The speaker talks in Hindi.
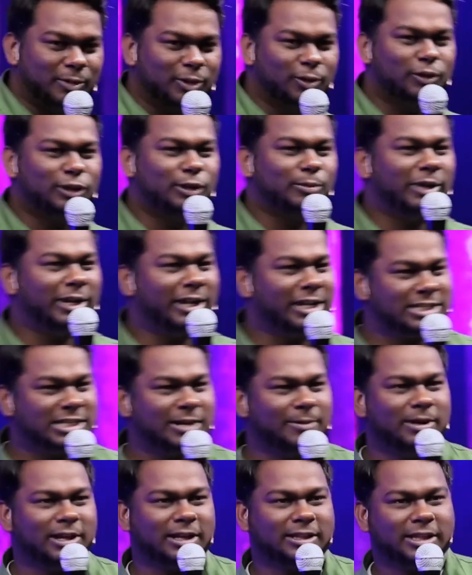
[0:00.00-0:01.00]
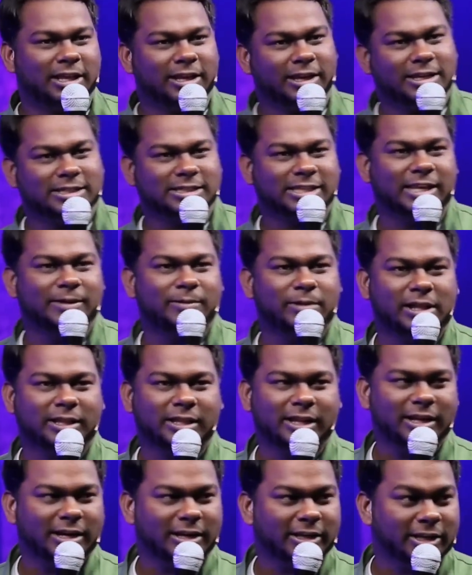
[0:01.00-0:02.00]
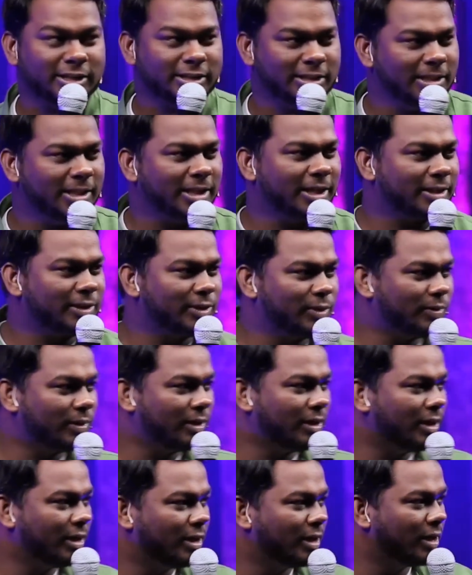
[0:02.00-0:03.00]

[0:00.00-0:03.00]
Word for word: तुम्हें दो तीन महीने अच्छा भी लगता है कि सही बात है लड़कियाँ दिल देखती होंगी